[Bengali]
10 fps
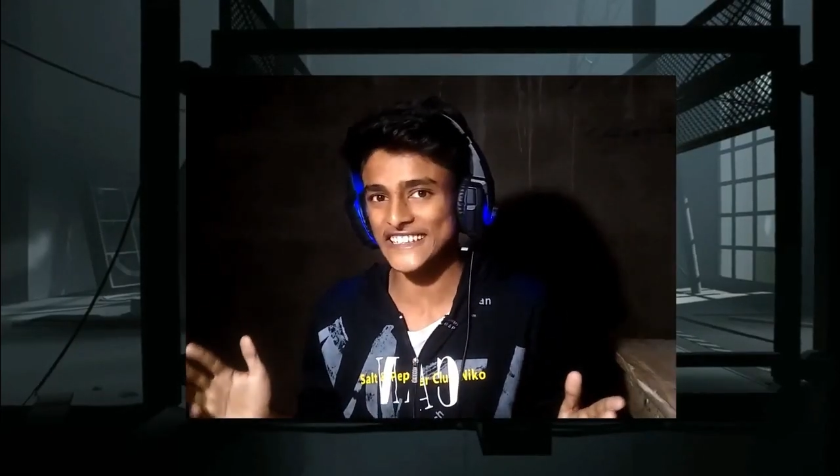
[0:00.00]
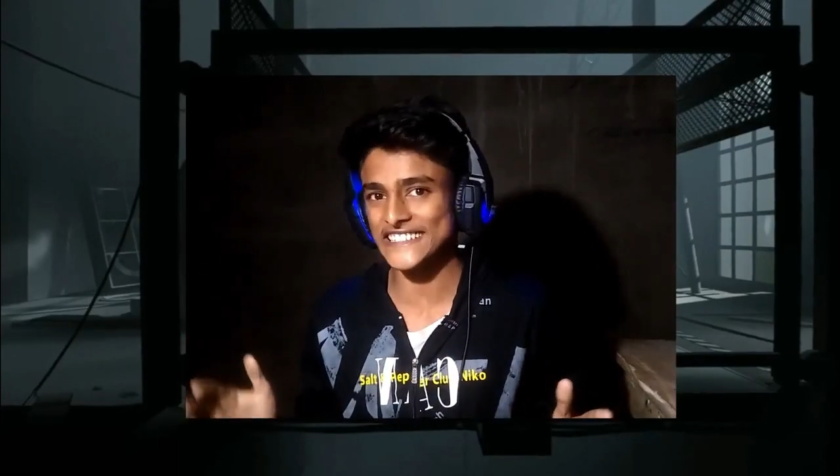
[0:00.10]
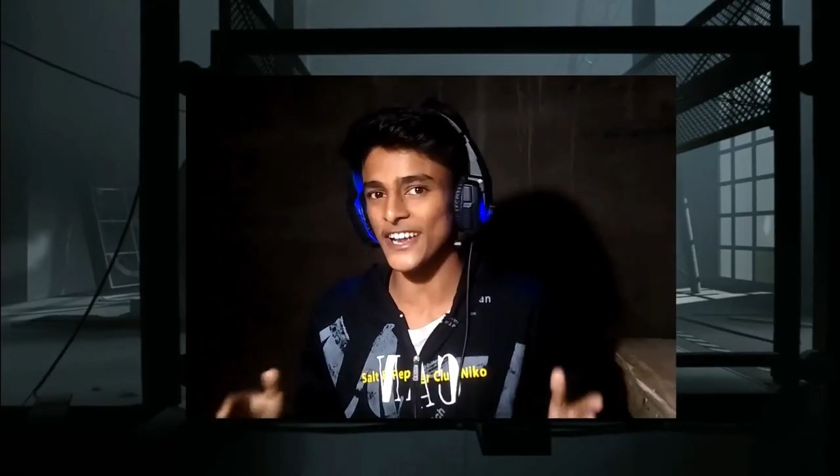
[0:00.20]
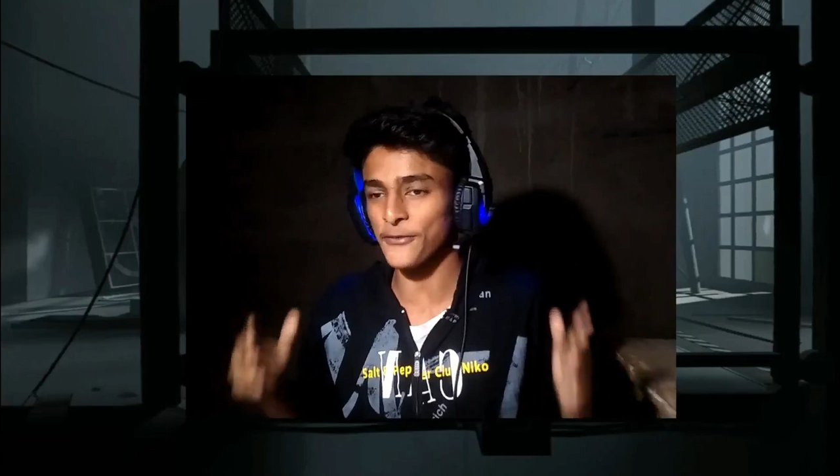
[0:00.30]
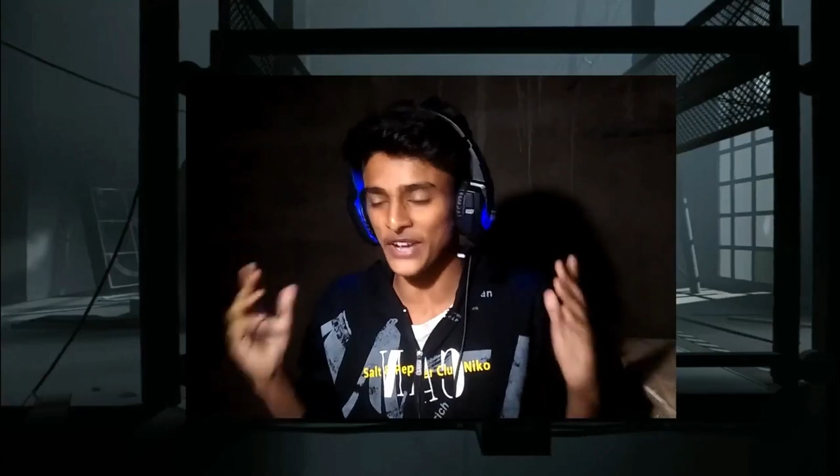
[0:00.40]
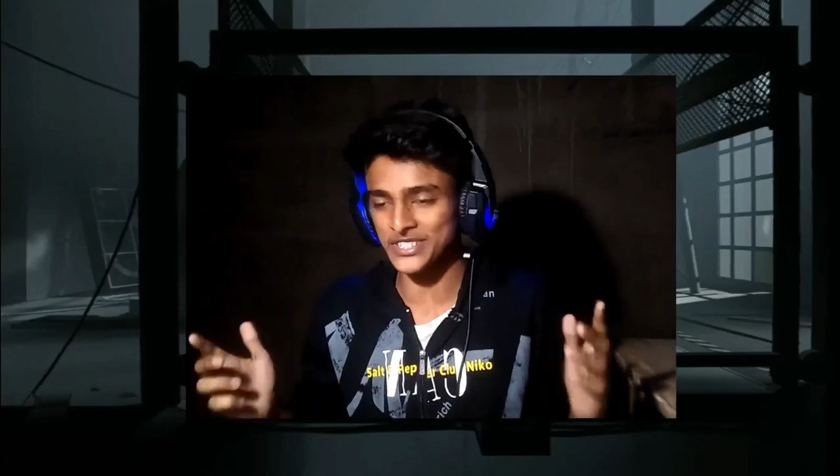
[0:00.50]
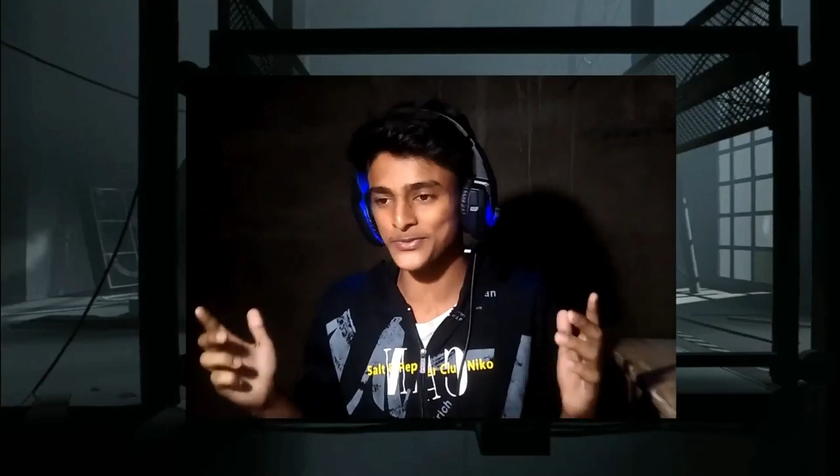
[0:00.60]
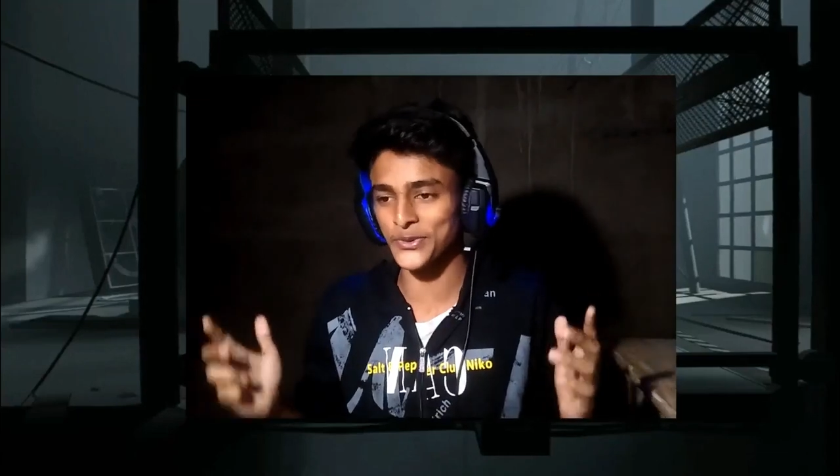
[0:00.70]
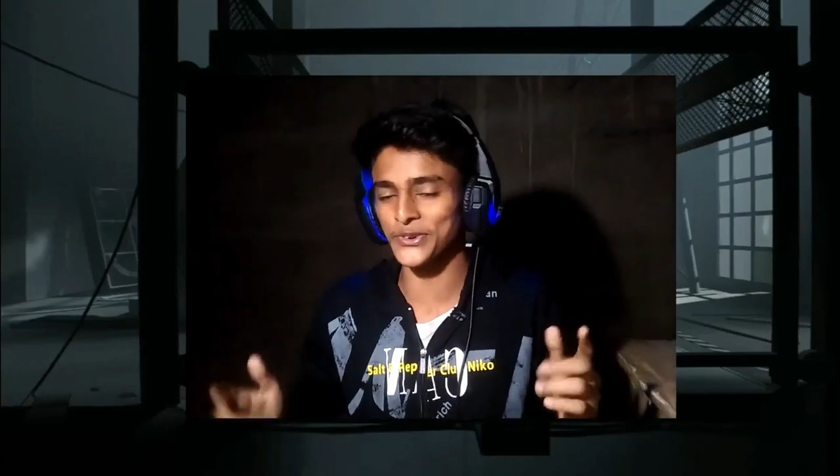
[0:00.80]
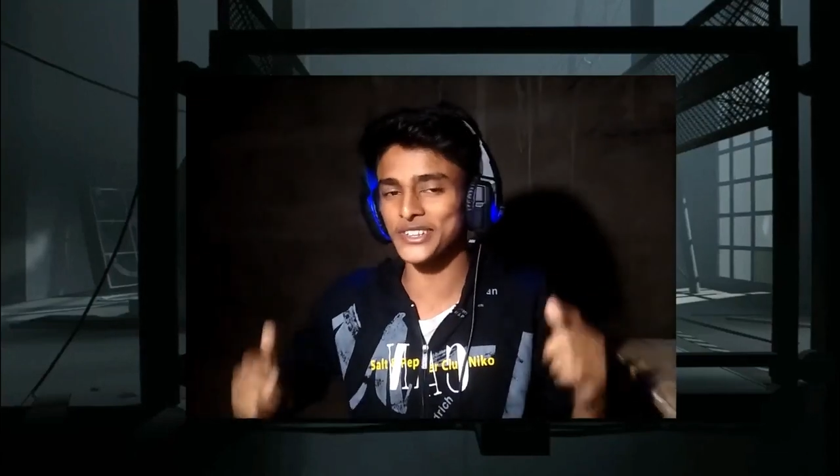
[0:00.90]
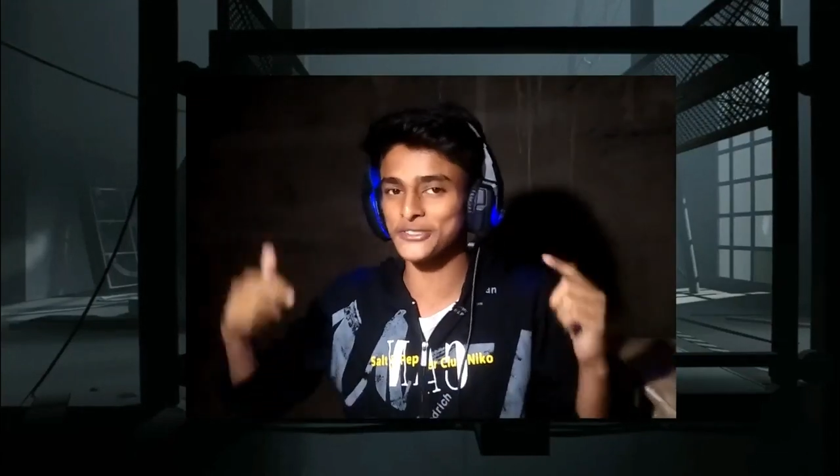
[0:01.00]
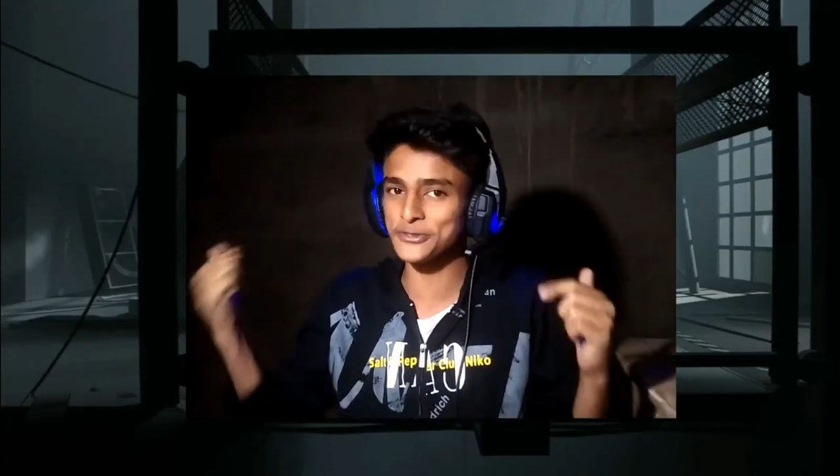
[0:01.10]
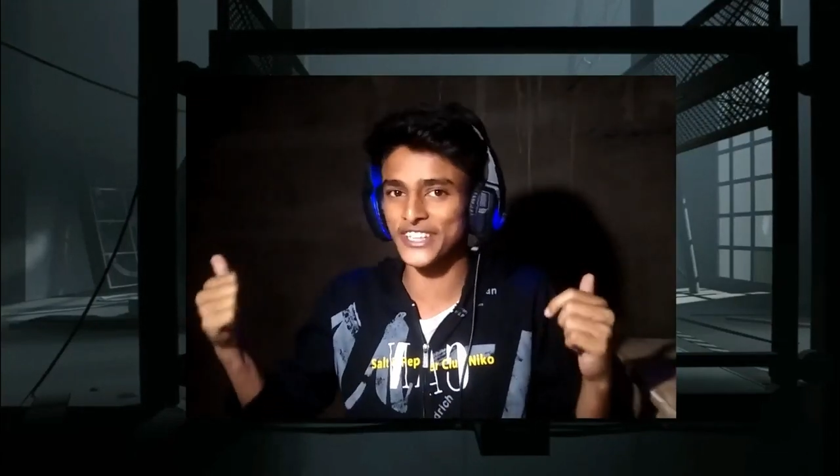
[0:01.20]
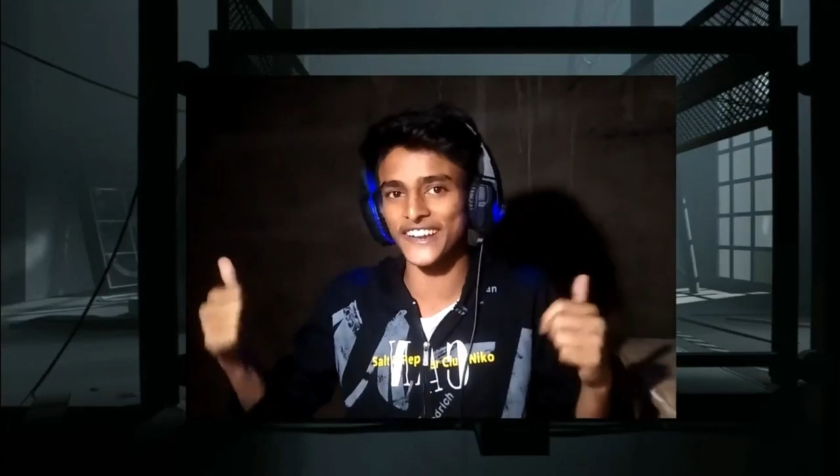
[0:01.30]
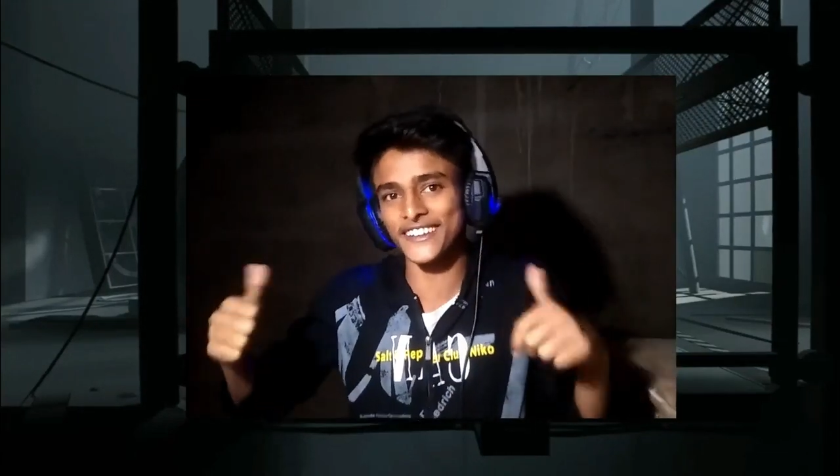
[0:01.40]
চলে এসেছি আর ফার্স্ট ফ্লোরের
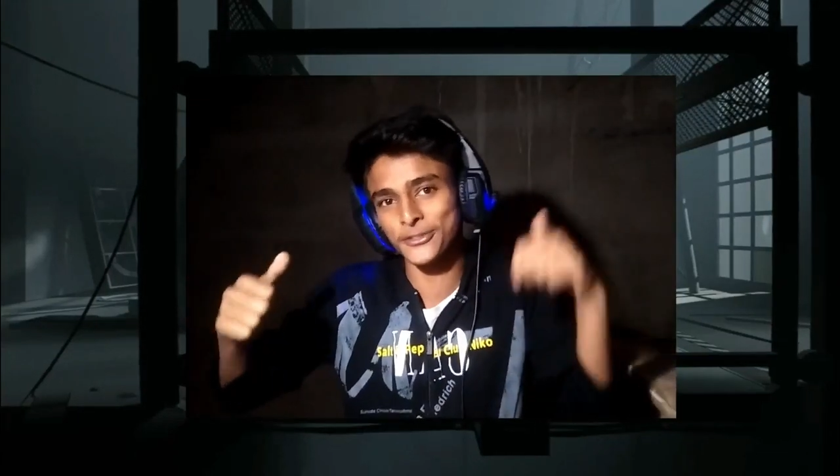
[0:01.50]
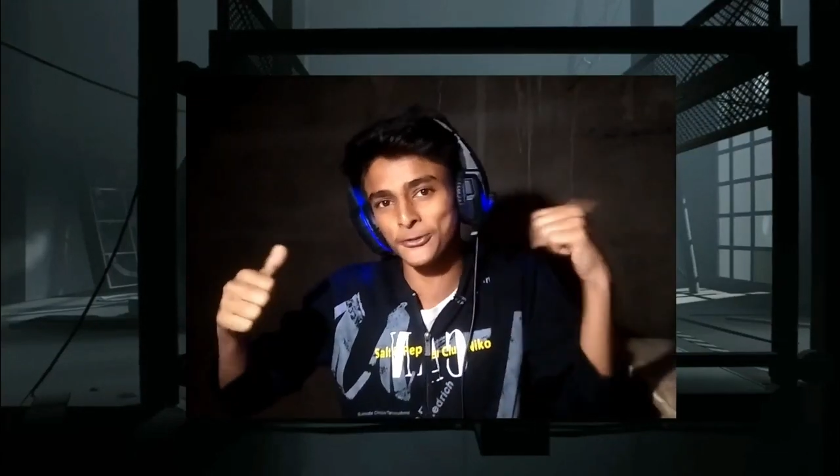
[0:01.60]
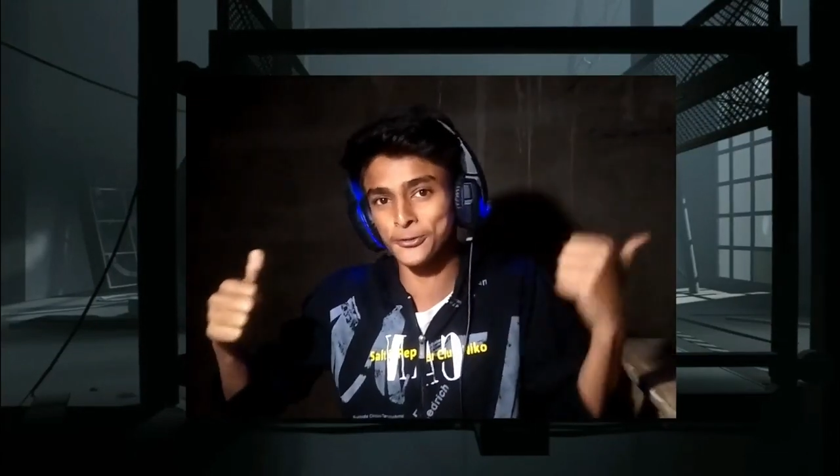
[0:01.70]
দু সাইডে